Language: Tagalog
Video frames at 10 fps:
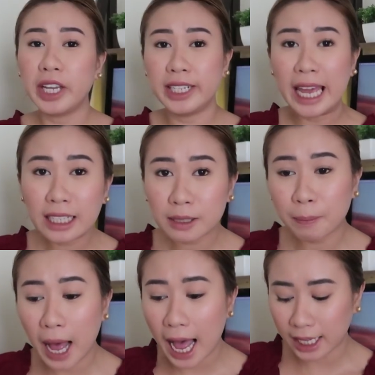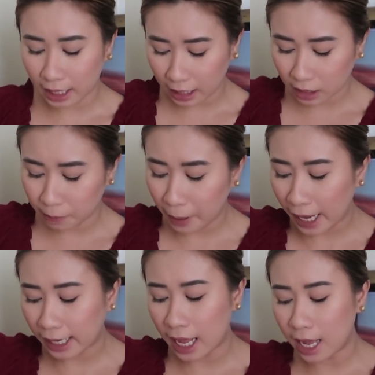Okay, next bag is
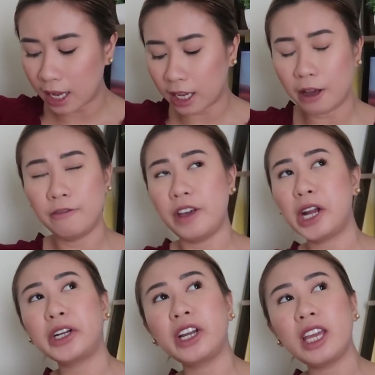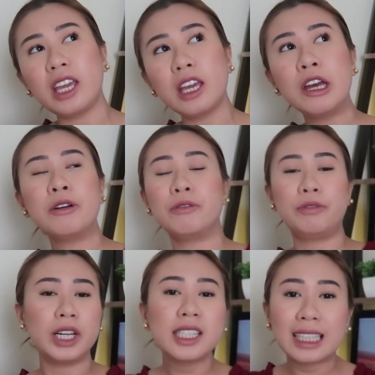parang a very
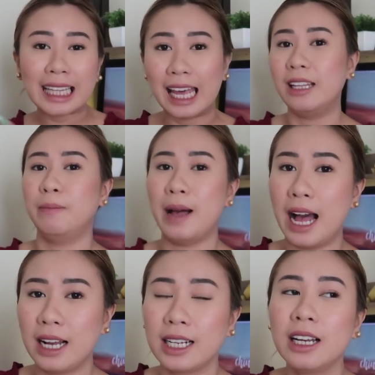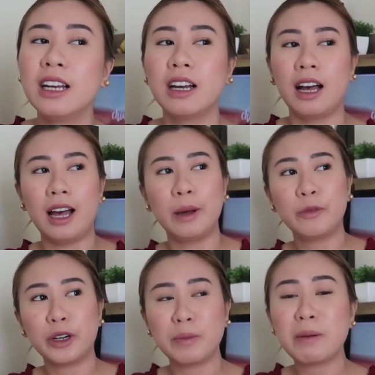versatile bag.
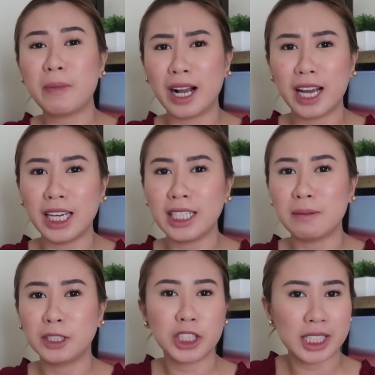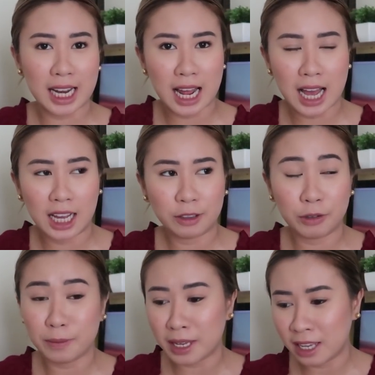Um, for me, bagay naman siya sa lahat.
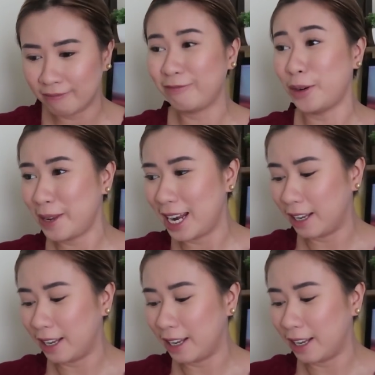For me, for me